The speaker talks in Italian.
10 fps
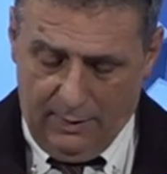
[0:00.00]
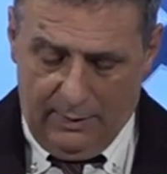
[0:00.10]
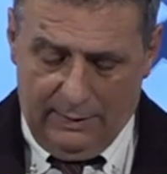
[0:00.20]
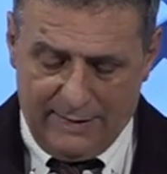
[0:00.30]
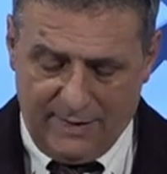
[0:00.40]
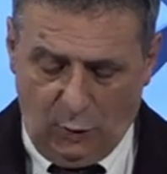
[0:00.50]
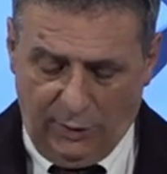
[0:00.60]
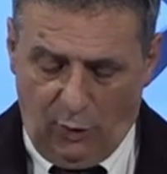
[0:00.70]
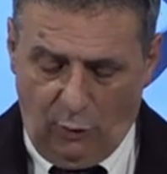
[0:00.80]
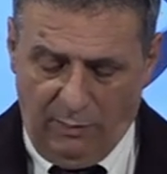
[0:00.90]
La
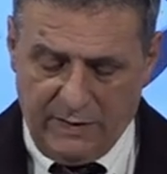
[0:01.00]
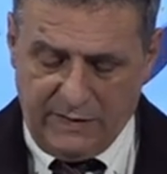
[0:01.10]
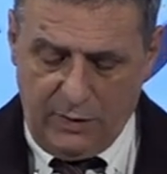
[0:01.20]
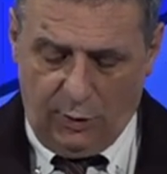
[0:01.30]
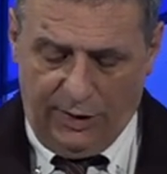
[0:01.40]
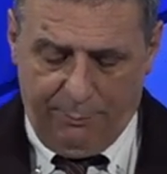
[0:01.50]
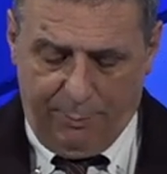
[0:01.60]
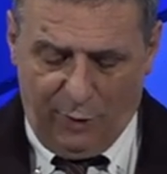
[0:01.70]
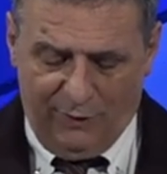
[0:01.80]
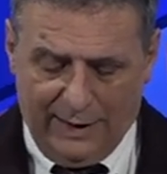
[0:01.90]
seconda commissione
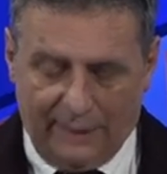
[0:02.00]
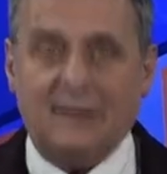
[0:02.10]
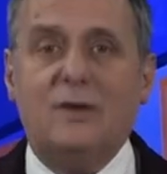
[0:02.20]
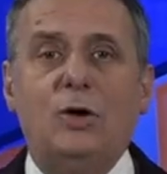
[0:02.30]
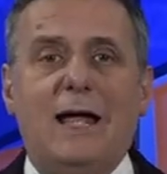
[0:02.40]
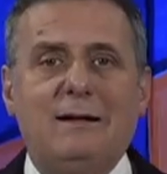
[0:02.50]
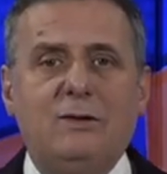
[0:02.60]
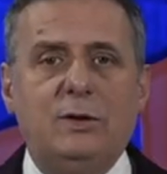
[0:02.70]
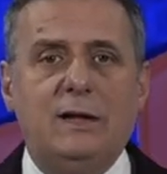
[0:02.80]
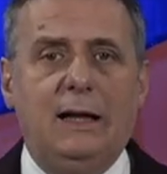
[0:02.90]
approva
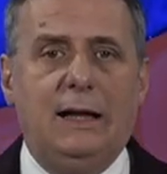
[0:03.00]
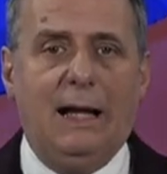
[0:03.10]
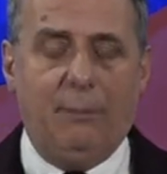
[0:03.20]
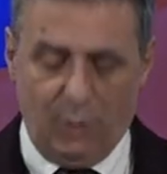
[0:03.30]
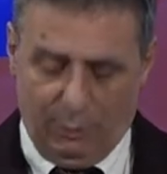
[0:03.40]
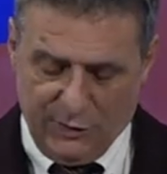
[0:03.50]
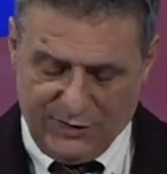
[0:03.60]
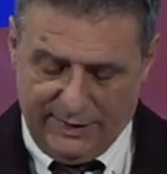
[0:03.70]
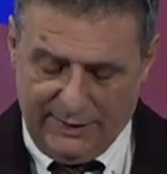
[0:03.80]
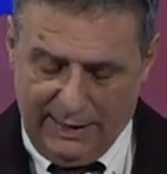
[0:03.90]
l'articolato della
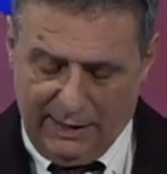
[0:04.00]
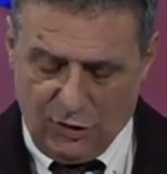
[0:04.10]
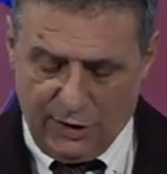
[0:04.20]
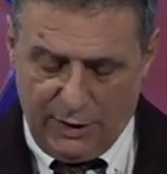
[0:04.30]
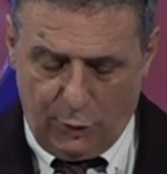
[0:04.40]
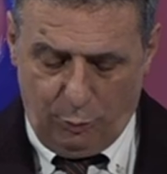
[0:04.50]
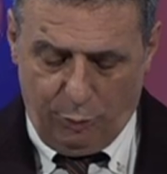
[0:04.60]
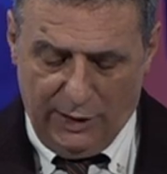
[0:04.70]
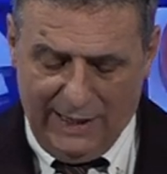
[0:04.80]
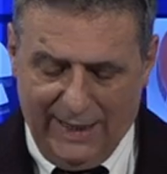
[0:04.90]
proposta di legge del
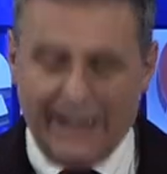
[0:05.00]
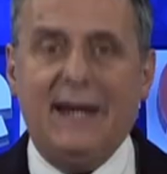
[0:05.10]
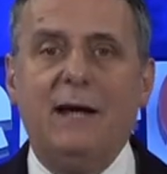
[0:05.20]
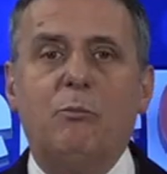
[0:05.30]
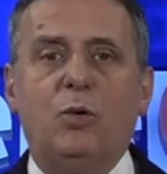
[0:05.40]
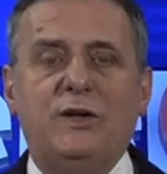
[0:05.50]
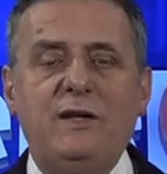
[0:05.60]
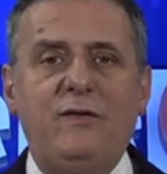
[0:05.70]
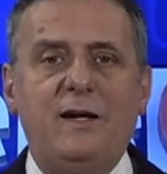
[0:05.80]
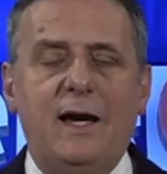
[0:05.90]
gruppo Lega che
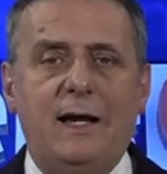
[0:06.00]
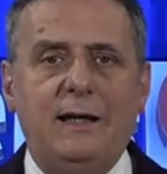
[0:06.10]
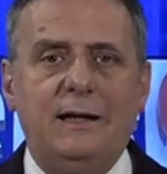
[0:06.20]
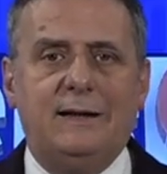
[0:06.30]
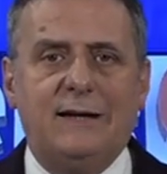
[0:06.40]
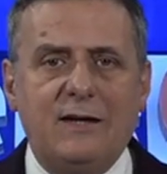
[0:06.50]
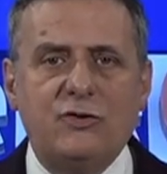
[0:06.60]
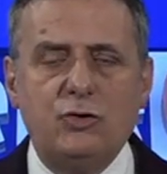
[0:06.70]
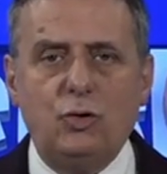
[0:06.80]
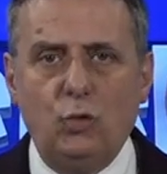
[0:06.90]
modifica il
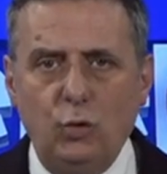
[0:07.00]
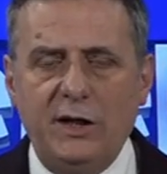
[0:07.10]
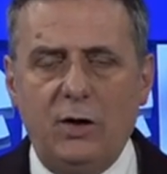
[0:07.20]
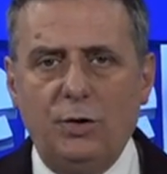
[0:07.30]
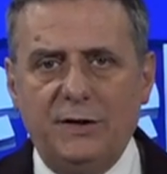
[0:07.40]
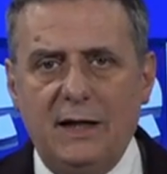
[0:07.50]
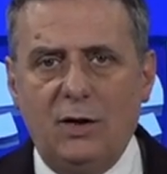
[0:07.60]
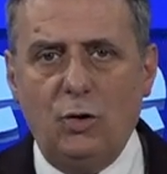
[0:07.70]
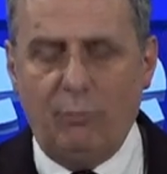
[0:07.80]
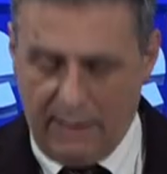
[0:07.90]
testo unico
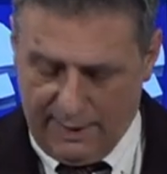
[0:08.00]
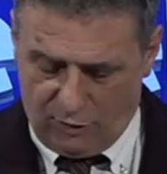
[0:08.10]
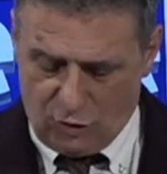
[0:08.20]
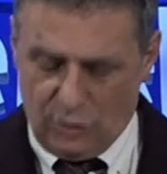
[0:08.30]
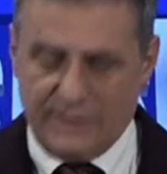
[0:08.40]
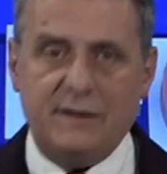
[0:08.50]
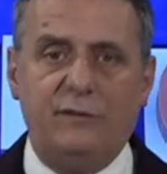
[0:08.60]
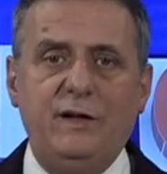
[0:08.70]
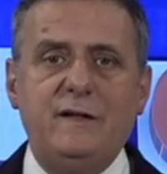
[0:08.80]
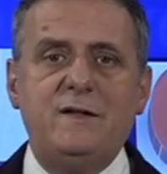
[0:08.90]
del commercio. Il
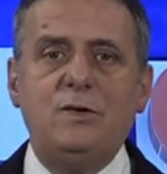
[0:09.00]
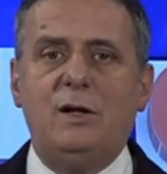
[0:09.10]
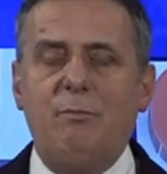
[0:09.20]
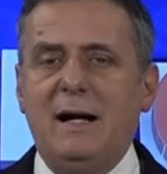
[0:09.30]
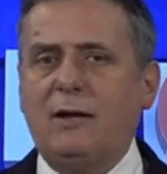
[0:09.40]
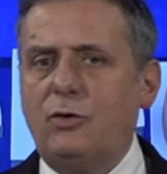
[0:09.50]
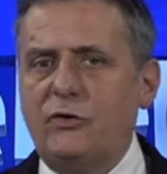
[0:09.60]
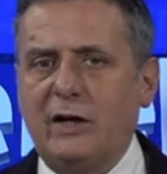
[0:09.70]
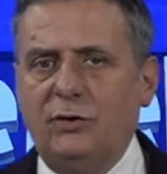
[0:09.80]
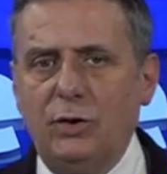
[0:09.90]
servizio Alberto
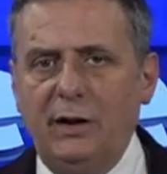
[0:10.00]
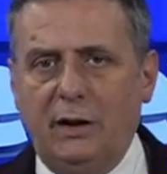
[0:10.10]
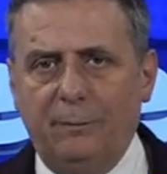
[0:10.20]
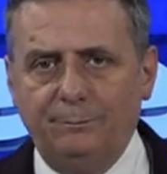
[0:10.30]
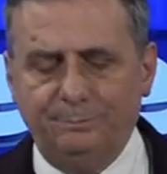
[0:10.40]
Scattolini.